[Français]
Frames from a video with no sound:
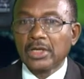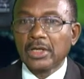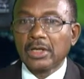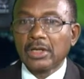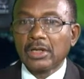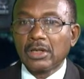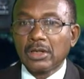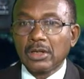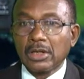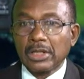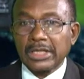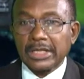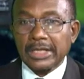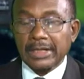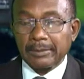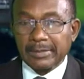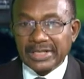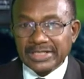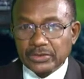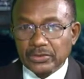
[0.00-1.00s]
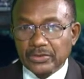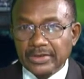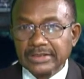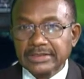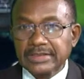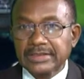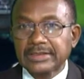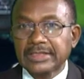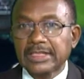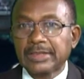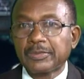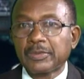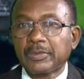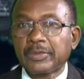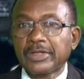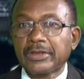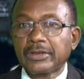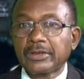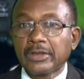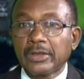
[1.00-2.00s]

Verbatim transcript: euh, la maintenance des équipements,